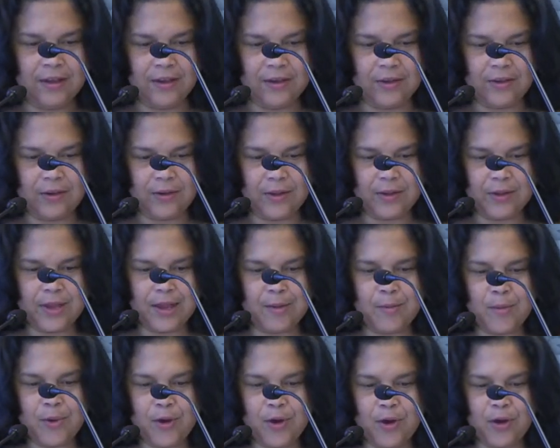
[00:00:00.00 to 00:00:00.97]

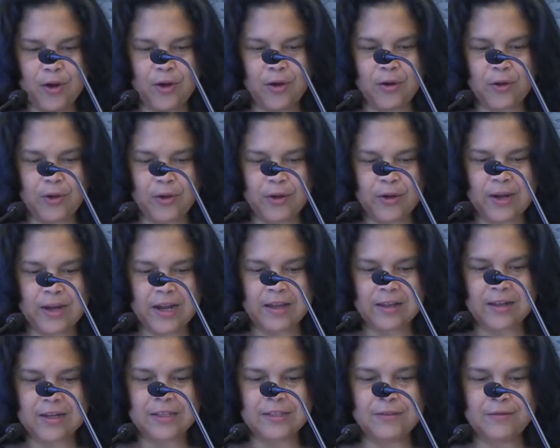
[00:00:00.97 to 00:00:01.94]
D'abord,
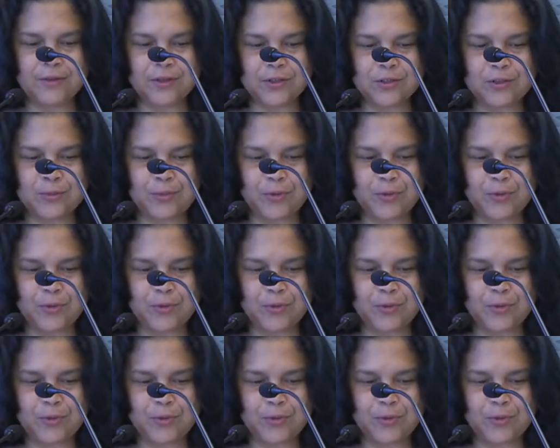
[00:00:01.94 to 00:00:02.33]
les différences de